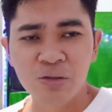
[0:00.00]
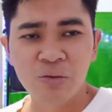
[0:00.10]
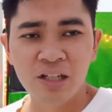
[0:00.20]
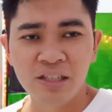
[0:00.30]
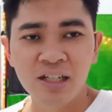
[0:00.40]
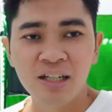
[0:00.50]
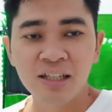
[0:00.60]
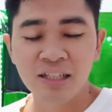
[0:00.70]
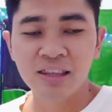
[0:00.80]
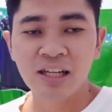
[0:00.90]
langsung
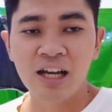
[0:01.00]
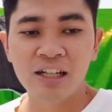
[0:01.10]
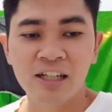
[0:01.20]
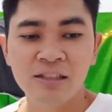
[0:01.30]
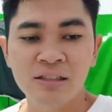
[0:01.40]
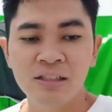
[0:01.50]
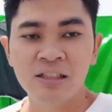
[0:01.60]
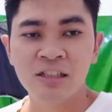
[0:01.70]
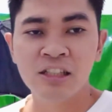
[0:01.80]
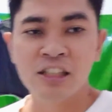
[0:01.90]
aja kita akan
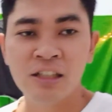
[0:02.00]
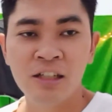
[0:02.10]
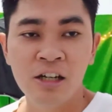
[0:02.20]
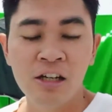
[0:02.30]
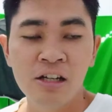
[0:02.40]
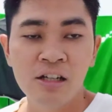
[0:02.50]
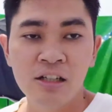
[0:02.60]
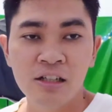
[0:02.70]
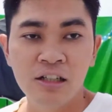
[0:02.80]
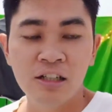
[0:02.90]
uh,
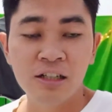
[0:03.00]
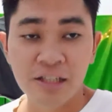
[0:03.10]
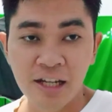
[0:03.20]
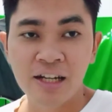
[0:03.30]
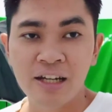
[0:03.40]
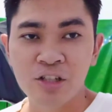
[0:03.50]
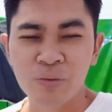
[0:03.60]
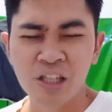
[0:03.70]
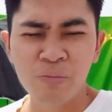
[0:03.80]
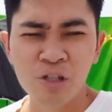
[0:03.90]
uh, kesana
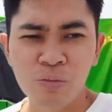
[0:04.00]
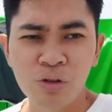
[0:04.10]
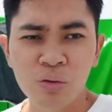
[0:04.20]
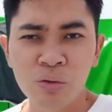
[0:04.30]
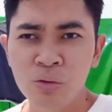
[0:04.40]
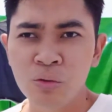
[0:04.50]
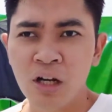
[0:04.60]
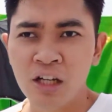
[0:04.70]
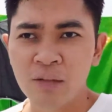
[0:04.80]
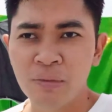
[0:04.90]
sob ya. tapi sebelum itu
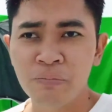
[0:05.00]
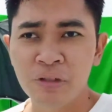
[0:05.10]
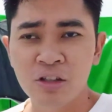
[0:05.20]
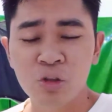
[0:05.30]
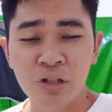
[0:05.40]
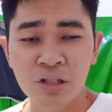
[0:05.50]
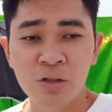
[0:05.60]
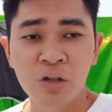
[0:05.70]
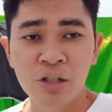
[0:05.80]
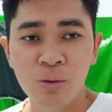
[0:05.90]
gua akan mampir ke rumah
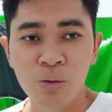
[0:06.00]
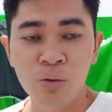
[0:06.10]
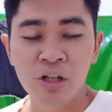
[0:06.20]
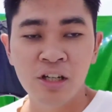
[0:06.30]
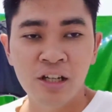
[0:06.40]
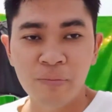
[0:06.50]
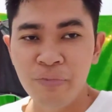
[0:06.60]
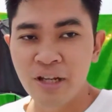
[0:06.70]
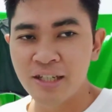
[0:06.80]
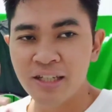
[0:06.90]
dulu
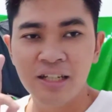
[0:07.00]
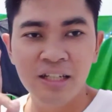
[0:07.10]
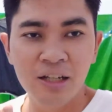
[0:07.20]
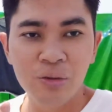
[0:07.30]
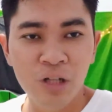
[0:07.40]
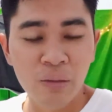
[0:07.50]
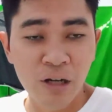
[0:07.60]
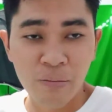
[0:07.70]
biasanya dia juga